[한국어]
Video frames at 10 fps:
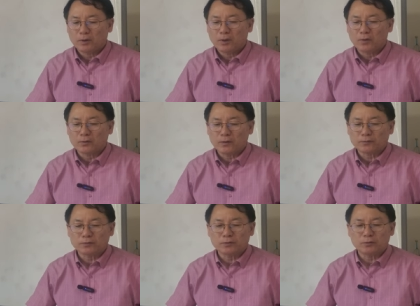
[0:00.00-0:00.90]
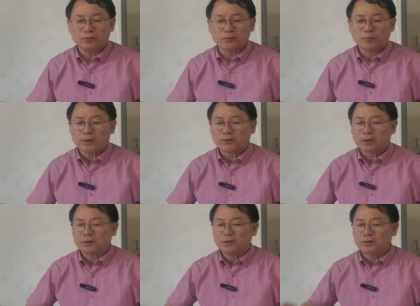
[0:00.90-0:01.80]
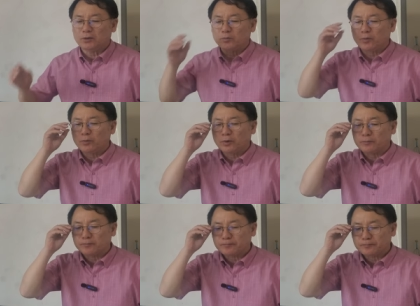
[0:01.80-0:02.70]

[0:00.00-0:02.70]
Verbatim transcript: 헬라어 텍스트로 8장 1절을 보면